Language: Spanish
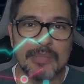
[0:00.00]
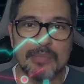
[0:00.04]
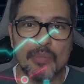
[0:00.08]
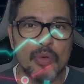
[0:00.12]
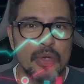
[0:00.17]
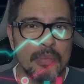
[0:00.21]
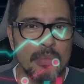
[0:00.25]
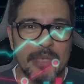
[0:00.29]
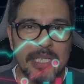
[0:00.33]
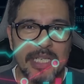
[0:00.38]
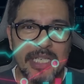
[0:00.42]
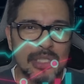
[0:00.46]

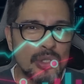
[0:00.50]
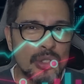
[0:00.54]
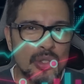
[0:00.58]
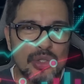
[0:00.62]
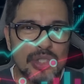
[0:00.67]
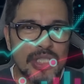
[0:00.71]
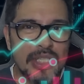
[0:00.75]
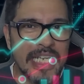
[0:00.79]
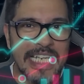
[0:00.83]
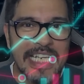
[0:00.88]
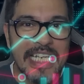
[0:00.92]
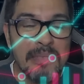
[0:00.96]

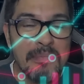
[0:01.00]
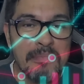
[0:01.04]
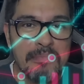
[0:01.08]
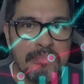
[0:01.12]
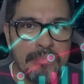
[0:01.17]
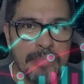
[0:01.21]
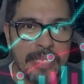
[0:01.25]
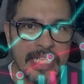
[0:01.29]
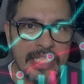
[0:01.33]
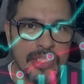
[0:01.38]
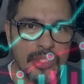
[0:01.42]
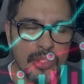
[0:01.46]
movimientos
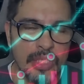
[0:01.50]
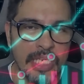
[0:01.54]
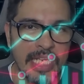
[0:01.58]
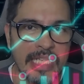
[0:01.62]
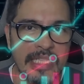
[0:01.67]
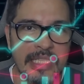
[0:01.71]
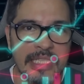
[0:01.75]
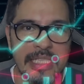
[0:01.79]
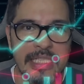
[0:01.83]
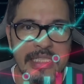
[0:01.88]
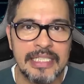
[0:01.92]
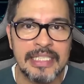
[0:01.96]

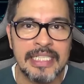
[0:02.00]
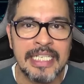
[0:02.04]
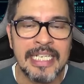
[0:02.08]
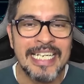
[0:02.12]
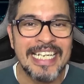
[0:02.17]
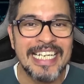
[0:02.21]
impresionantes.